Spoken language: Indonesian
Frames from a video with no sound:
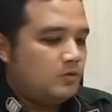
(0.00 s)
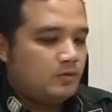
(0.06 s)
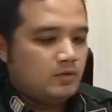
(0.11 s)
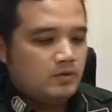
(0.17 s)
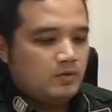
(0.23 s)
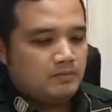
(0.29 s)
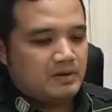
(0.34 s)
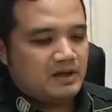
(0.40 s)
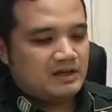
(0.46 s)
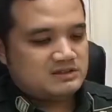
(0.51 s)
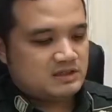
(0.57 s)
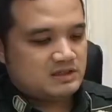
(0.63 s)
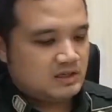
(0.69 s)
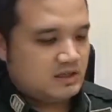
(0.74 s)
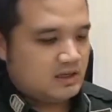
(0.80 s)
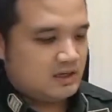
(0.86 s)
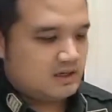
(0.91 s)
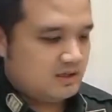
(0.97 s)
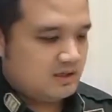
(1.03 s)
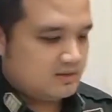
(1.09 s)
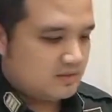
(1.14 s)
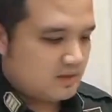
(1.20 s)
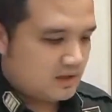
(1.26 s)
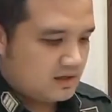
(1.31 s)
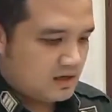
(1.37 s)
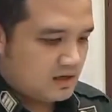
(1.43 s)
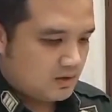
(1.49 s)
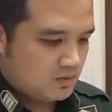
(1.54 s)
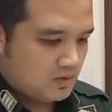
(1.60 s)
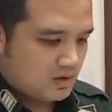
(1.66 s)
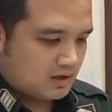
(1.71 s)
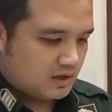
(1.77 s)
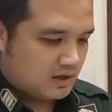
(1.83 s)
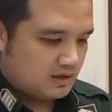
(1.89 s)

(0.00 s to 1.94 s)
pasal yang kita dakwakan